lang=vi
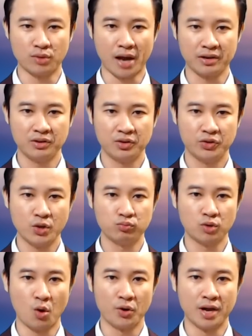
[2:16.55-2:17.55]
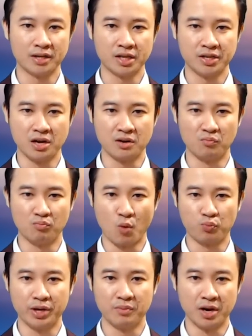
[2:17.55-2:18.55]
tháng, chúng tôi đã xây dựng
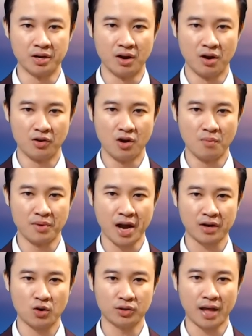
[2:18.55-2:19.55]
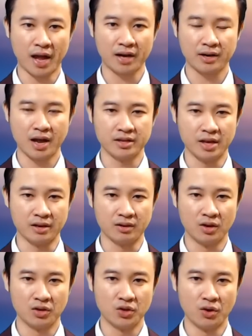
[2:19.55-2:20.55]
một liên minh gồm các đối tác đại diện
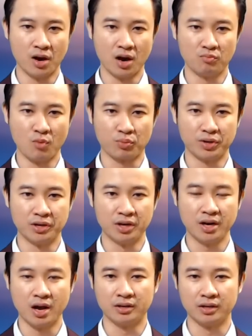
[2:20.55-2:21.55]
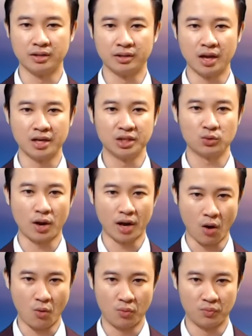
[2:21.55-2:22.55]
cho hơn một nửa nền kinh tế toàn
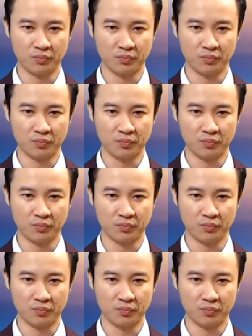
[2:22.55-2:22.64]
cầu.